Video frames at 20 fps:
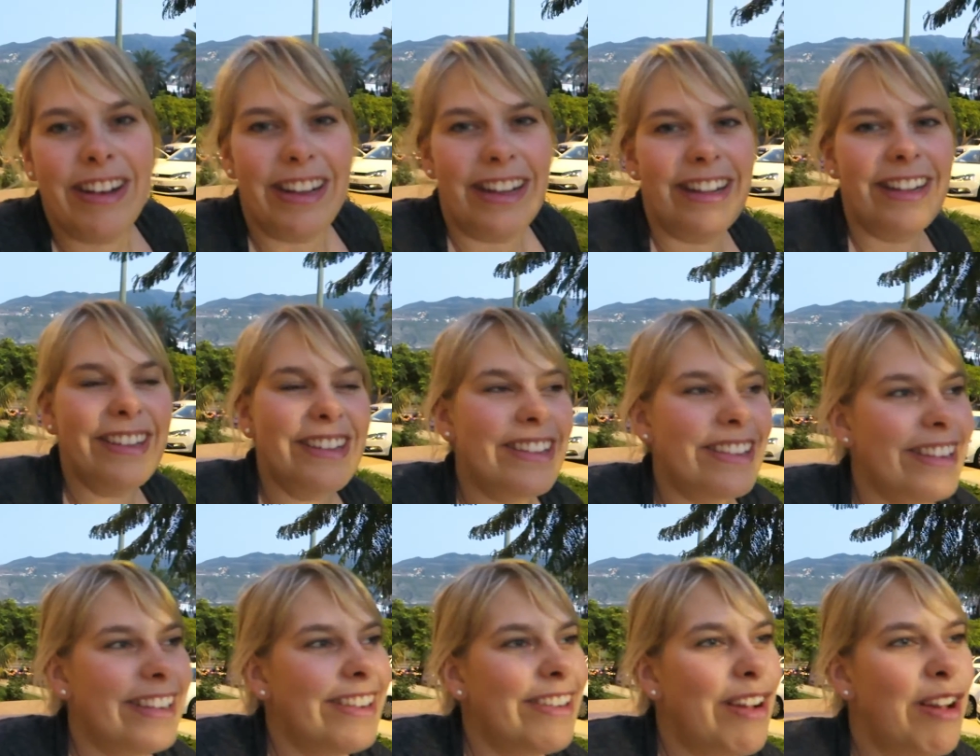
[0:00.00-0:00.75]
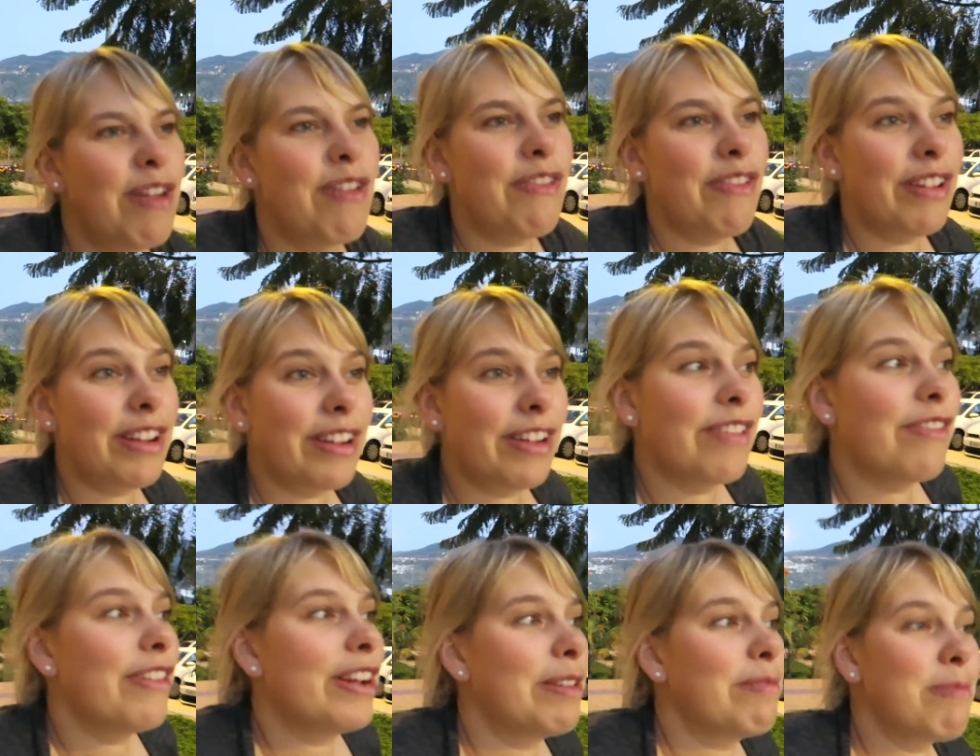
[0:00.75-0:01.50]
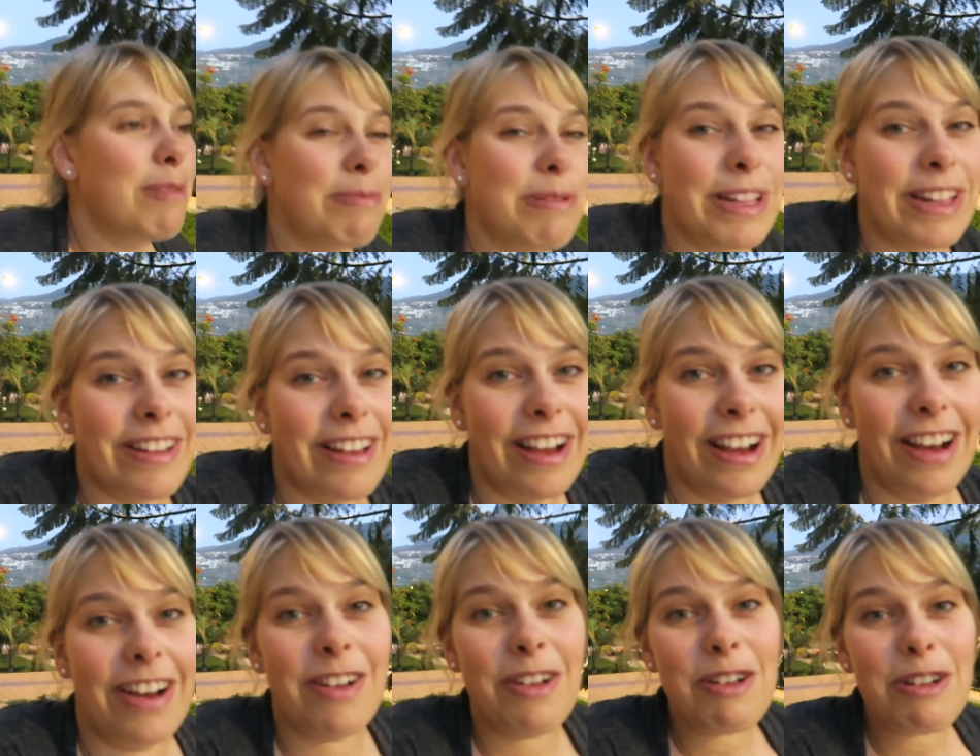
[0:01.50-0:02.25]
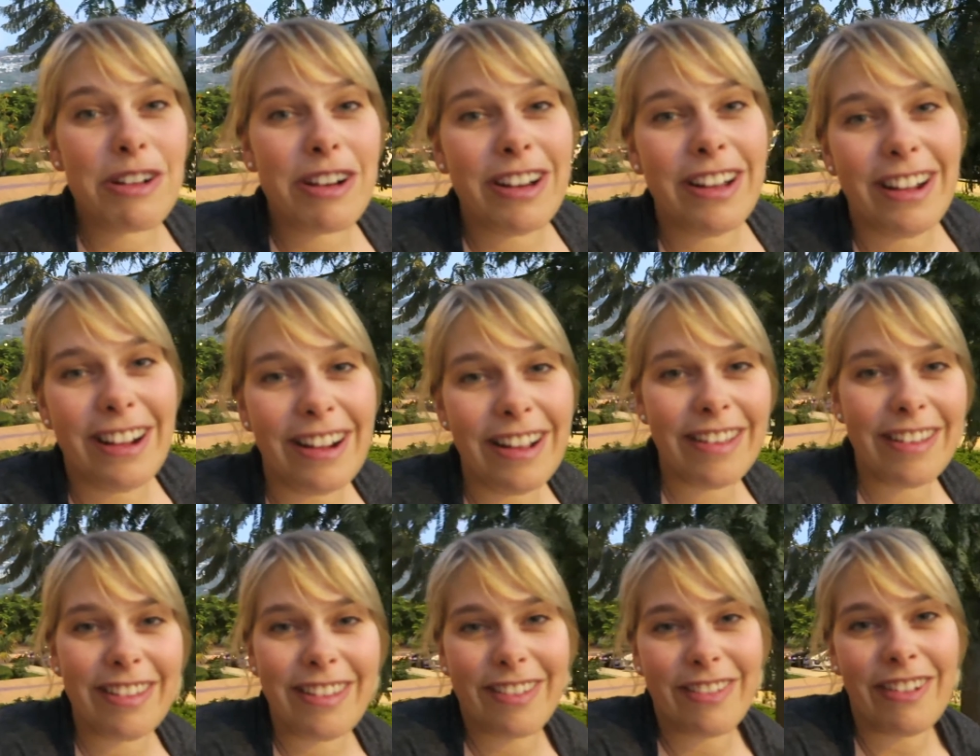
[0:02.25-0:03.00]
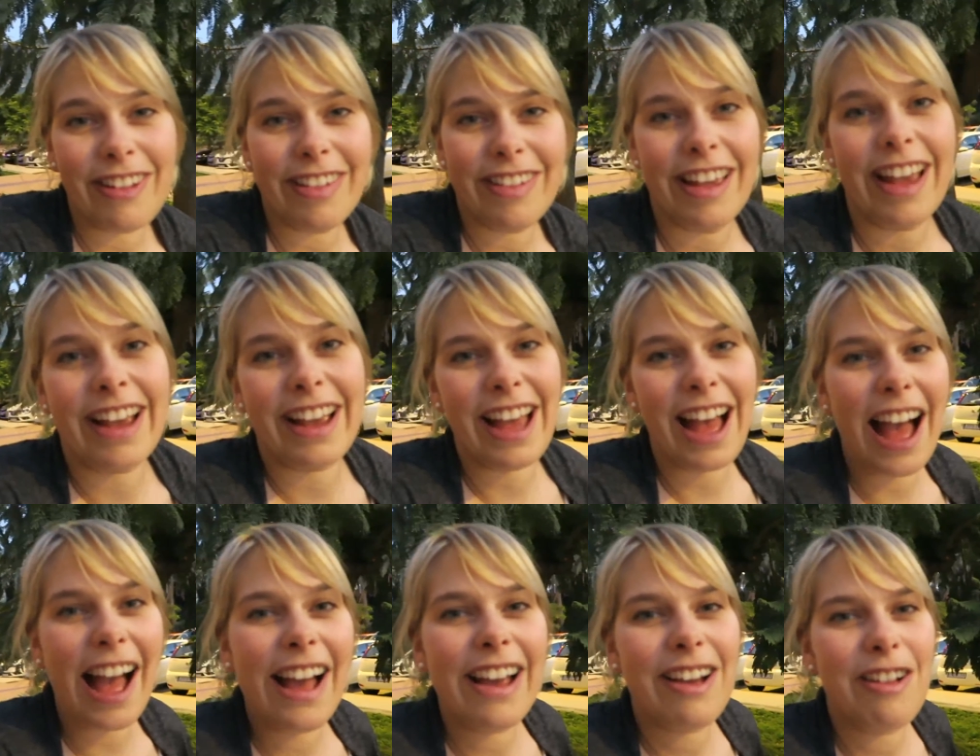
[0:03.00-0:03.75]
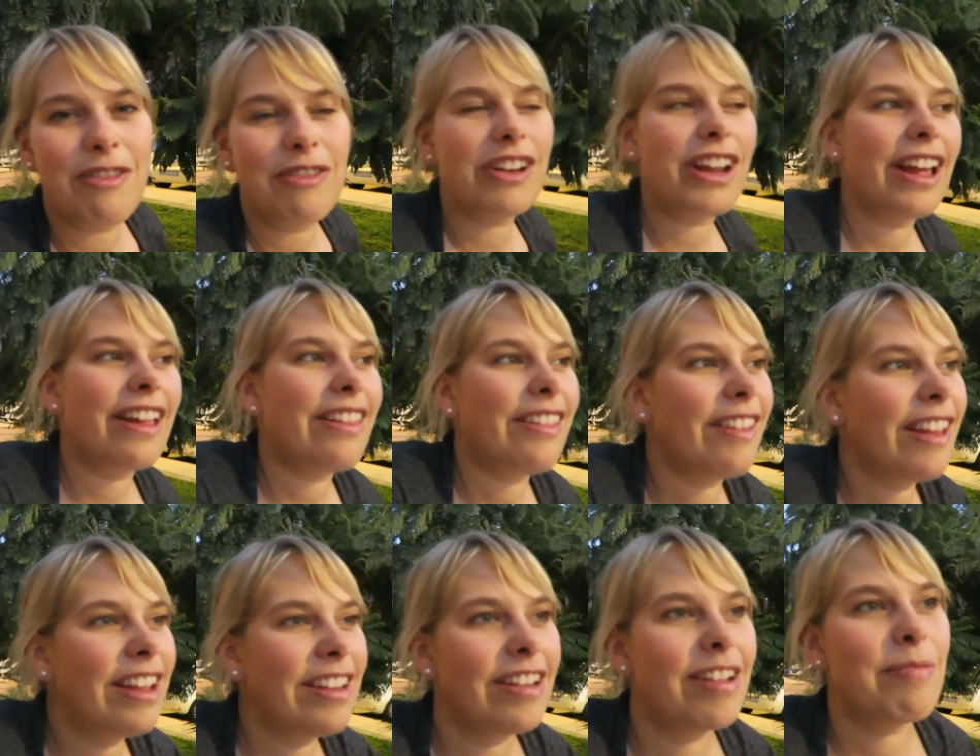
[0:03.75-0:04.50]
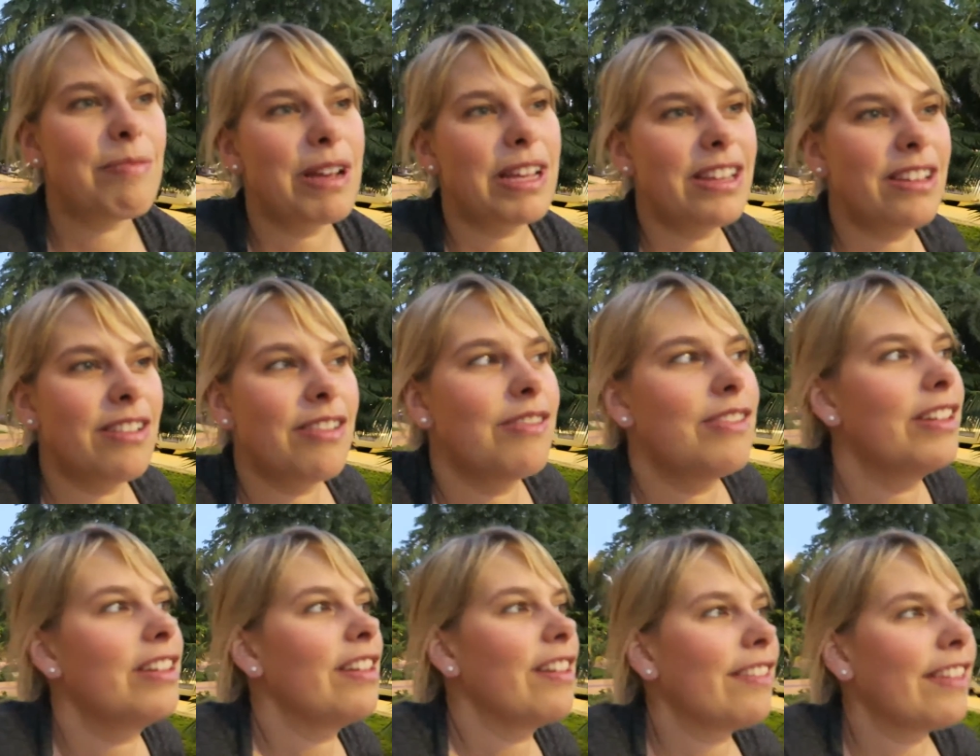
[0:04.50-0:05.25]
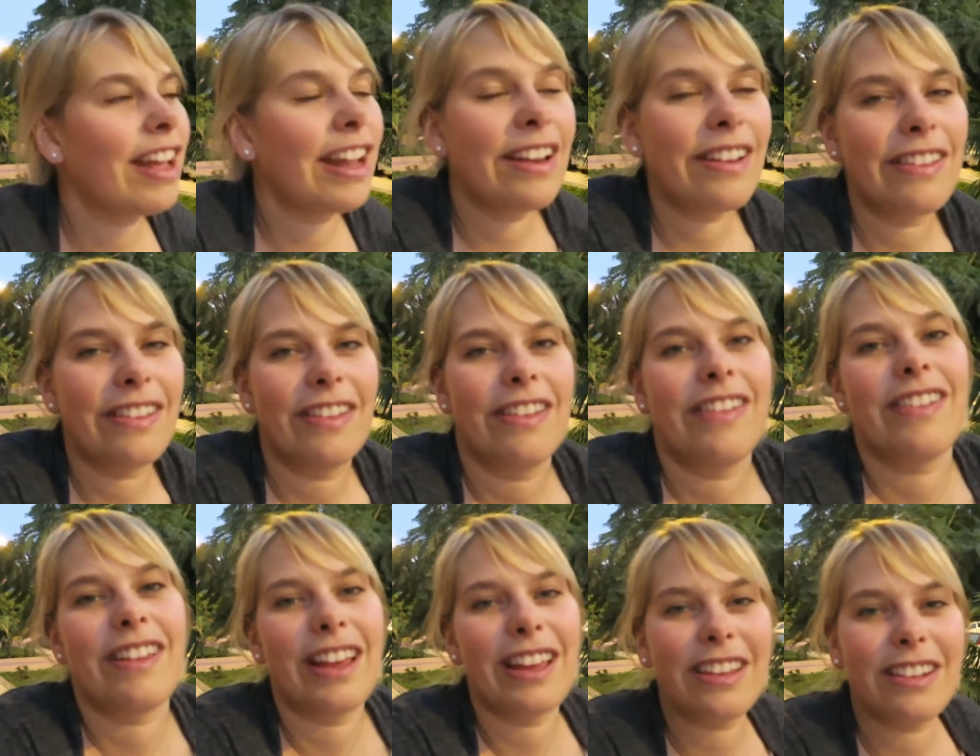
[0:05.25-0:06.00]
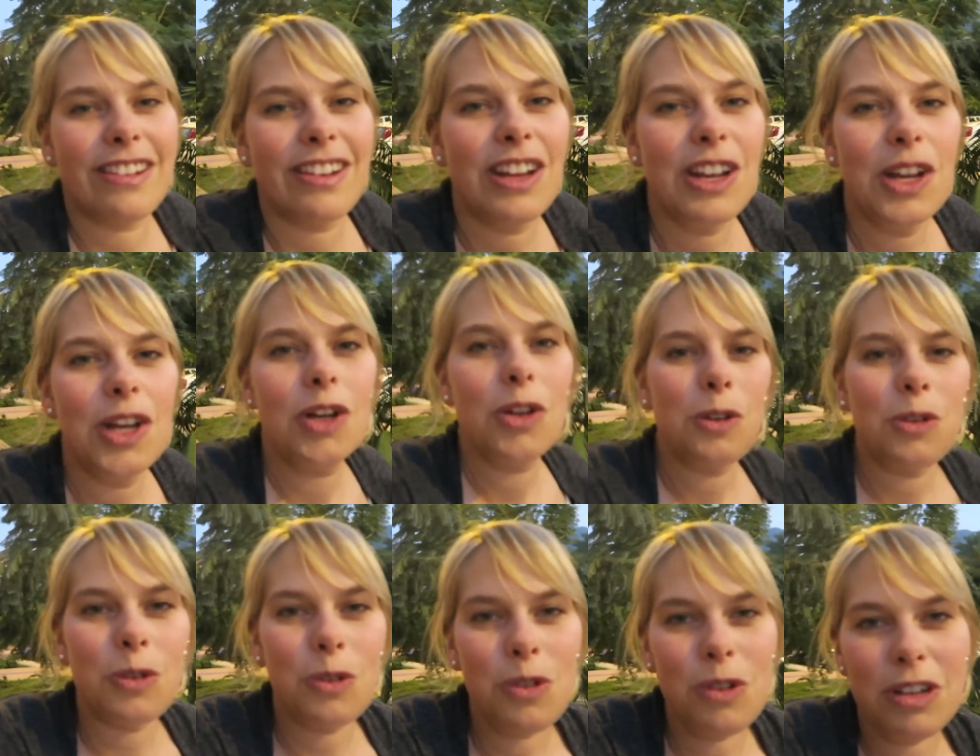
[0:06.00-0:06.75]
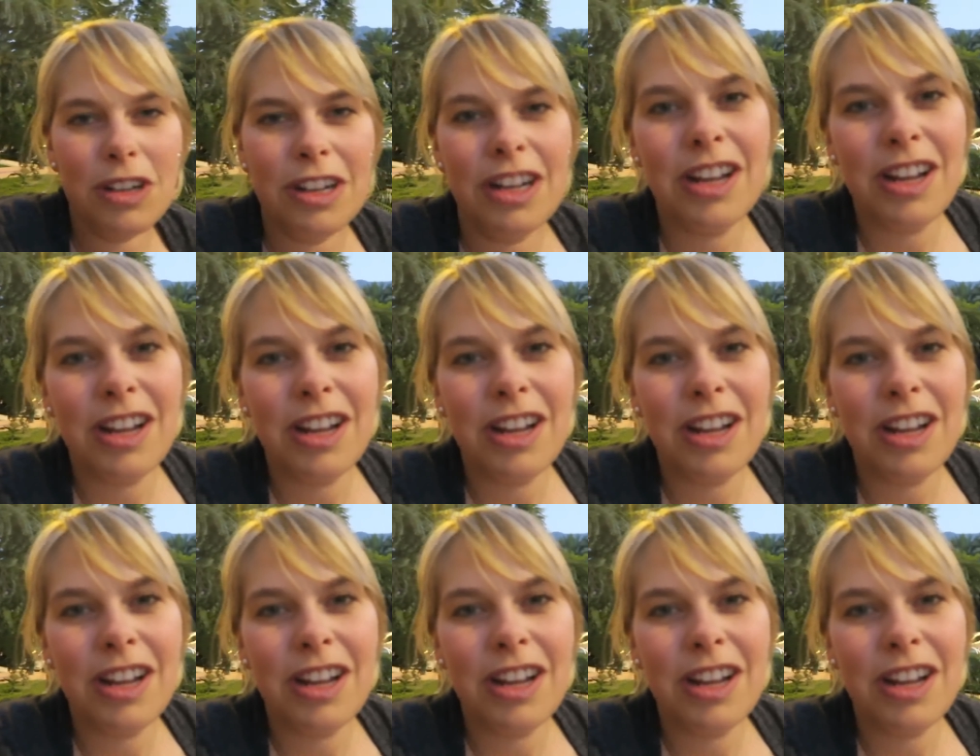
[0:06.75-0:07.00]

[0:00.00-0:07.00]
Die Insel gefällt mir bisher auch. Es ist zwar sehr karg auf der einen Seite, aber hier auf dieser Seite ist es recht grün.